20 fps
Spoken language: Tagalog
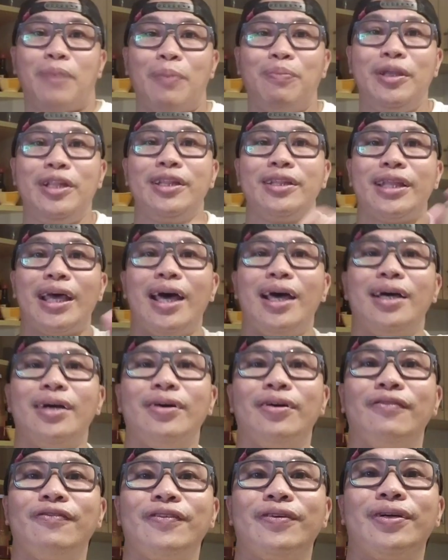paminta,
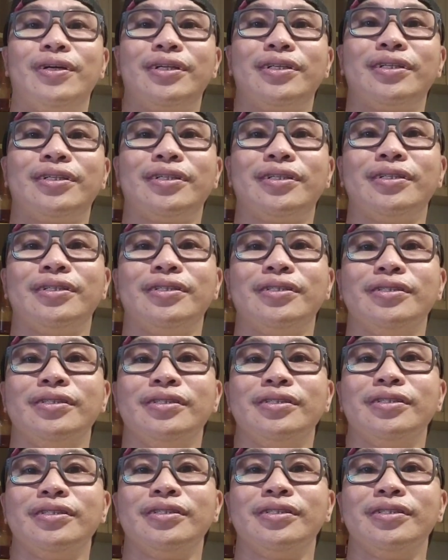of course.
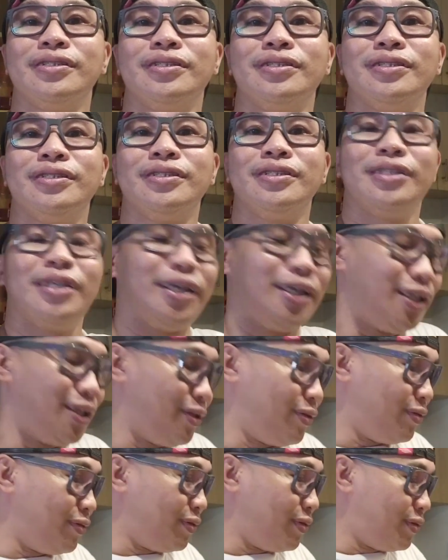And